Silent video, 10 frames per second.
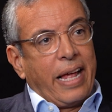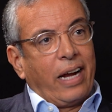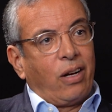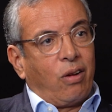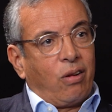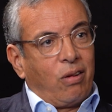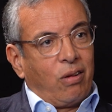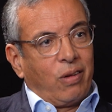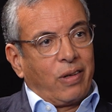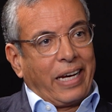Alors,
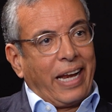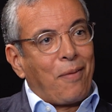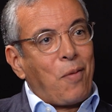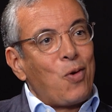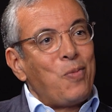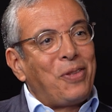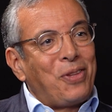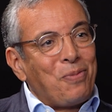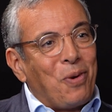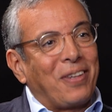euh, clairement, le
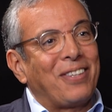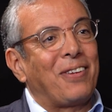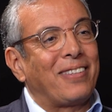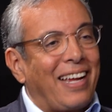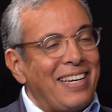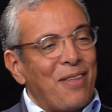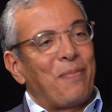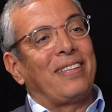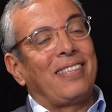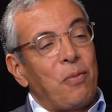métier de banquier central n'est
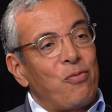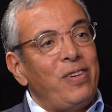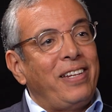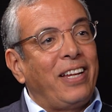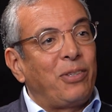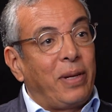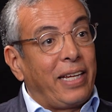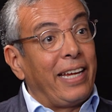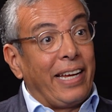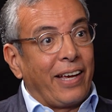pas simple, vous venez de
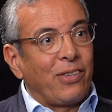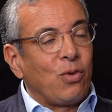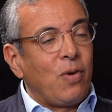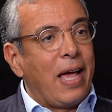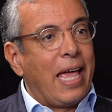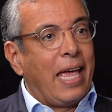l'expliquer, les raisons.